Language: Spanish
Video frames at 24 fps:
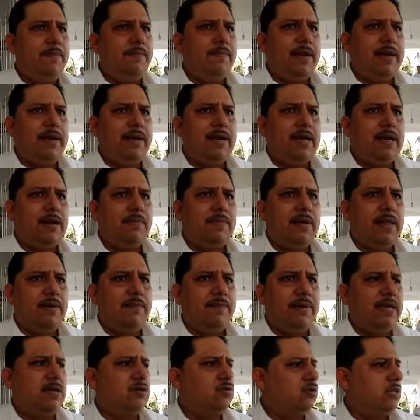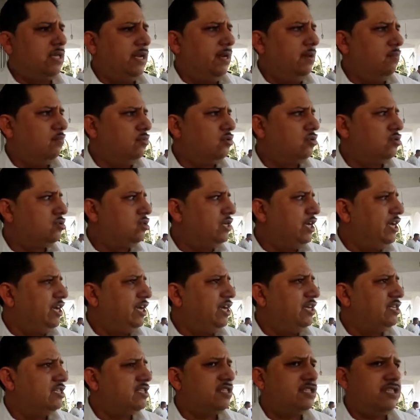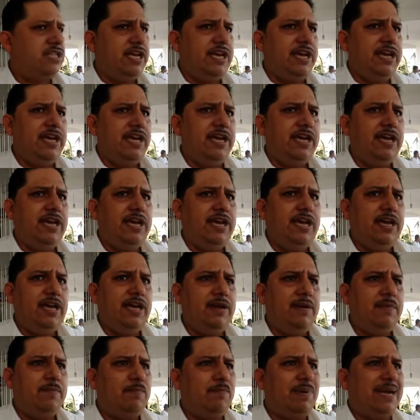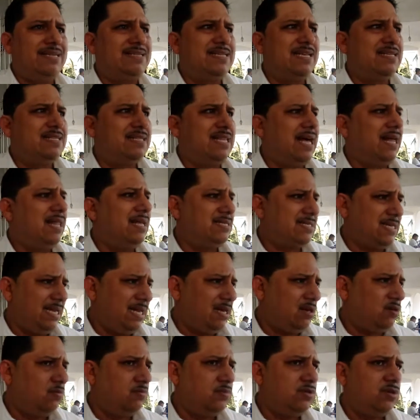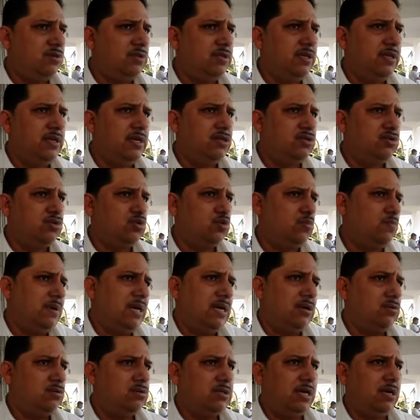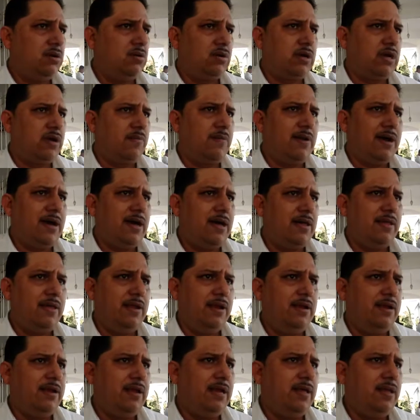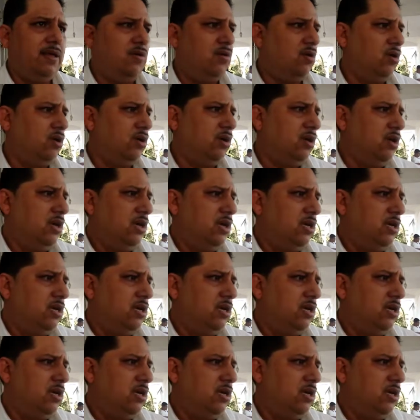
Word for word: En Marina Armada de México tenemos este, eh, presentadas a la Comisión de Derechos Humanos a lo que va del día de hoy.